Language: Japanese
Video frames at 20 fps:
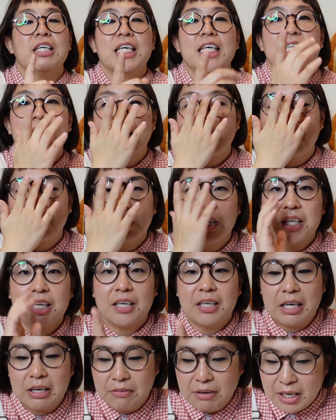ラーナ。これ
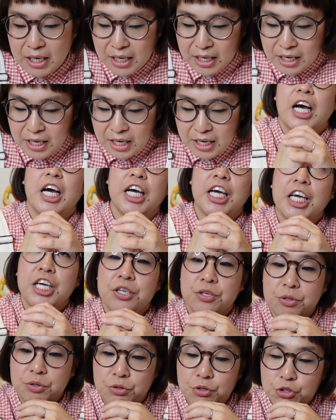だけは配
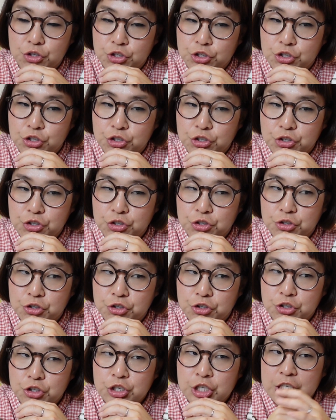
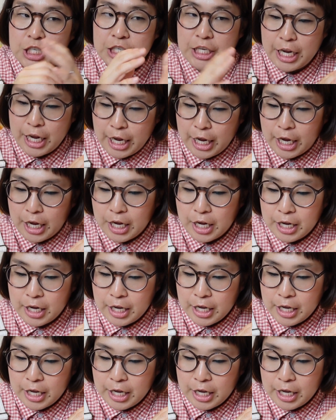色して、